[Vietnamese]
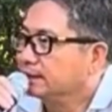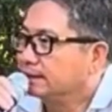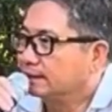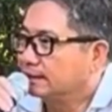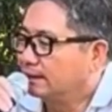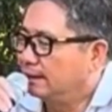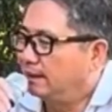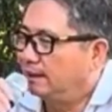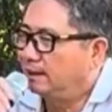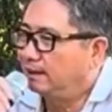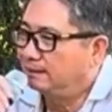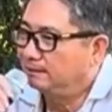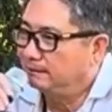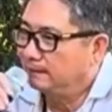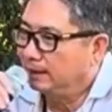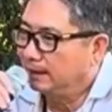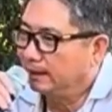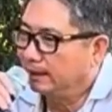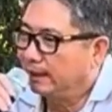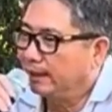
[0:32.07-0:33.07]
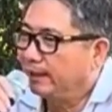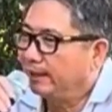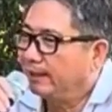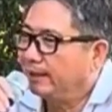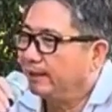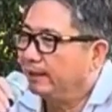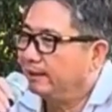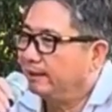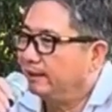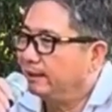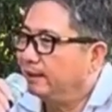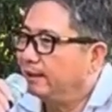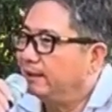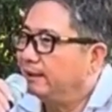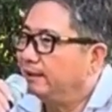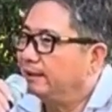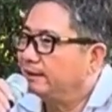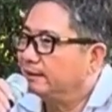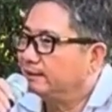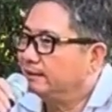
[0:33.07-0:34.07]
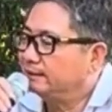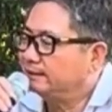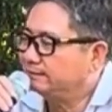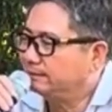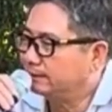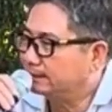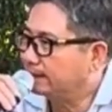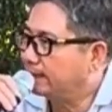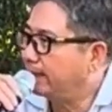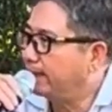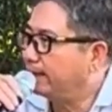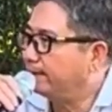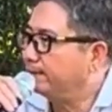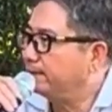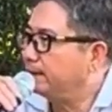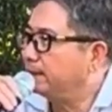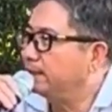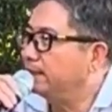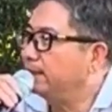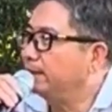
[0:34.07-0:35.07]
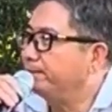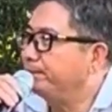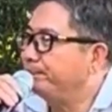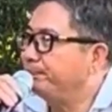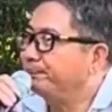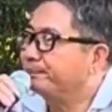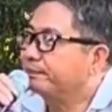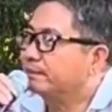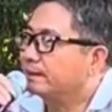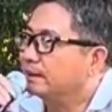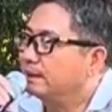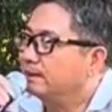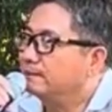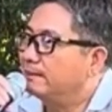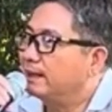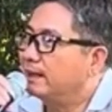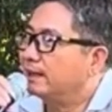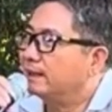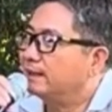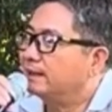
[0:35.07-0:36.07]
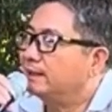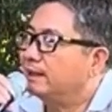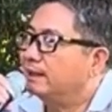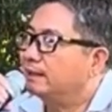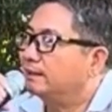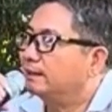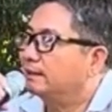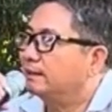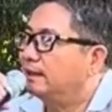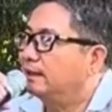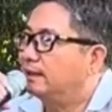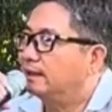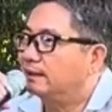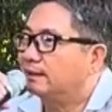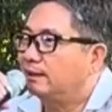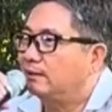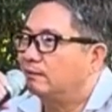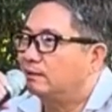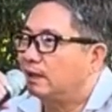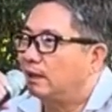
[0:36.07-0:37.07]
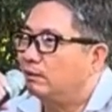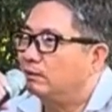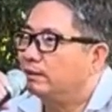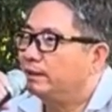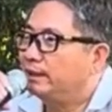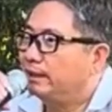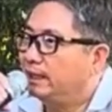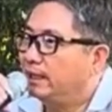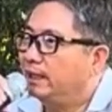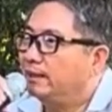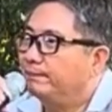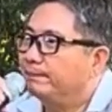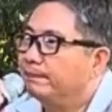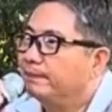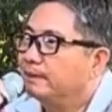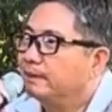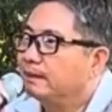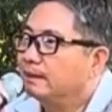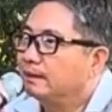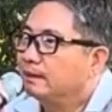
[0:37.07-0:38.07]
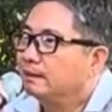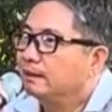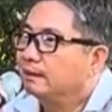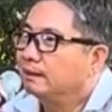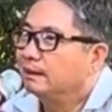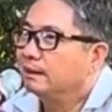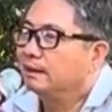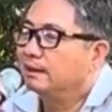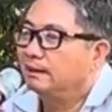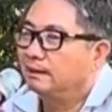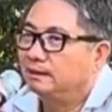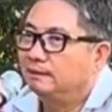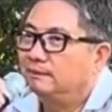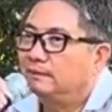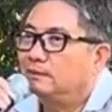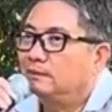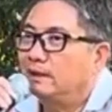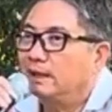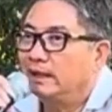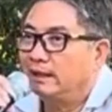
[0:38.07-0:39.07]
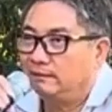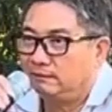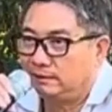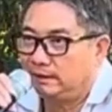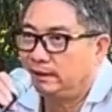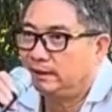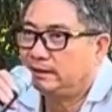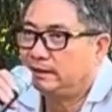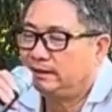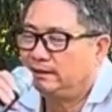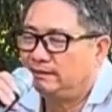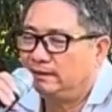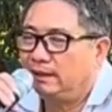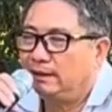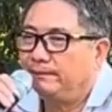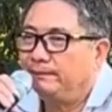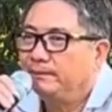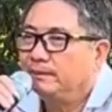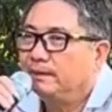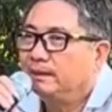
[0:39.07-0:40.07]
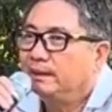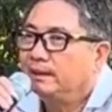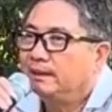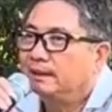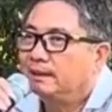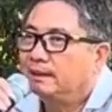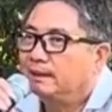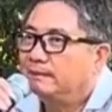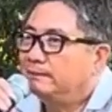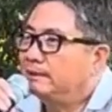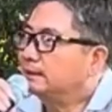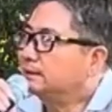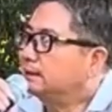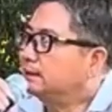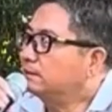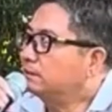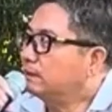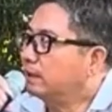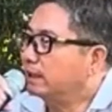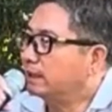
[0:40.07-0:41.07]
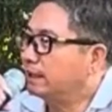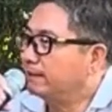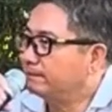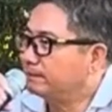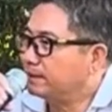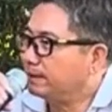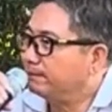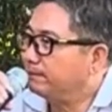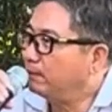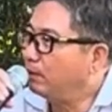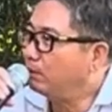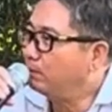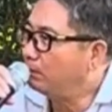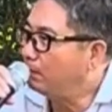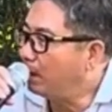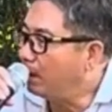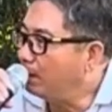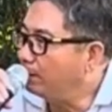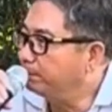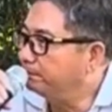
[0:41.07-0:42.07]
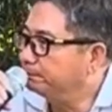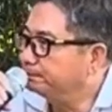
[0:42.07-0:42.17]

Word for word: còn mà ngài à, đức phật thầy mình á là mang cái thân à, cậu cậu gì đó ở bên hòa hảo thầy kêu á là mất tích khoảng năm trăm bốn 541